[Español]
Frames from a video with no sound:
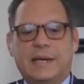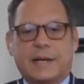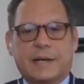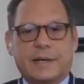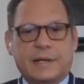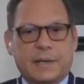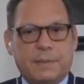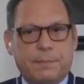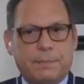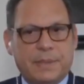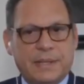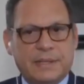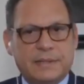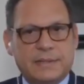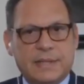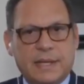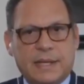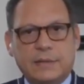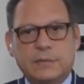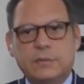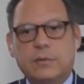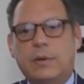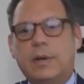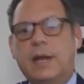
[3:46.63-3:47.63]

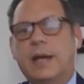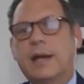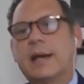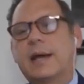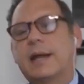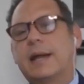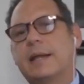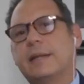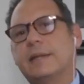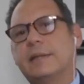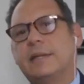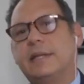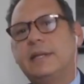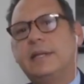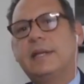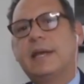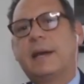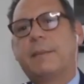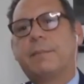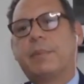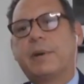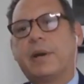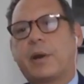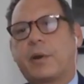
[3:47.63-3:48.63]
respetando las
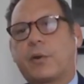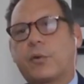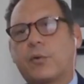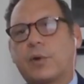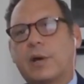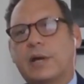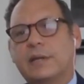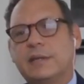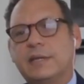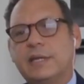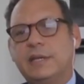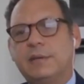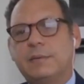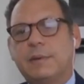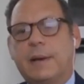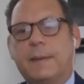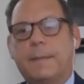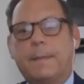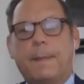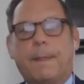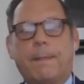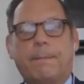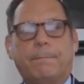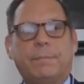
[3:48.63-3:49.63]
garantías, prerrogativas